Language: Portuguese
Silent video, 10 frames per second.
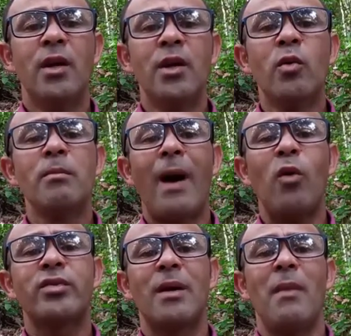e o
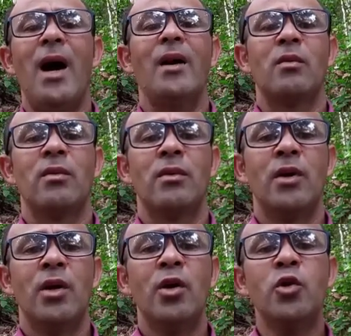embalsamaram
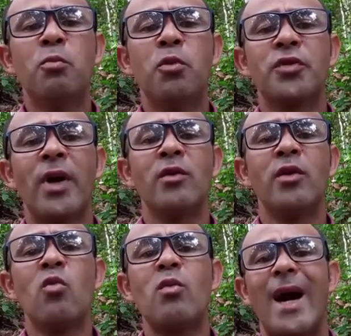e o puseram
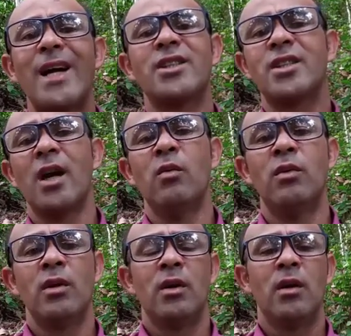em um caixão
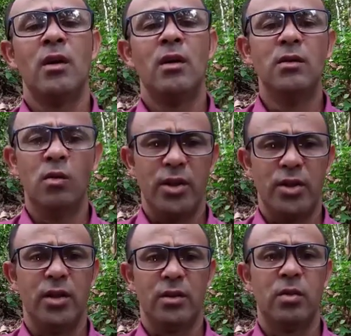no
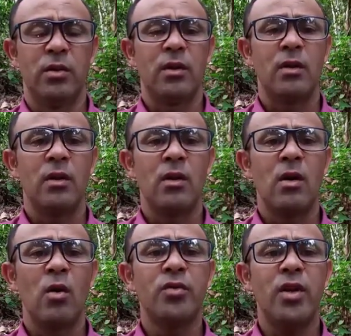Egito.
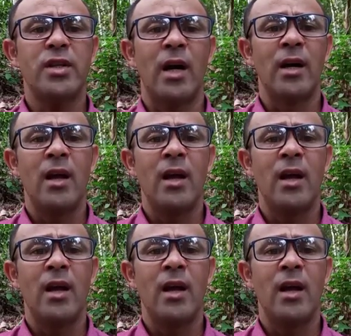Ou seja,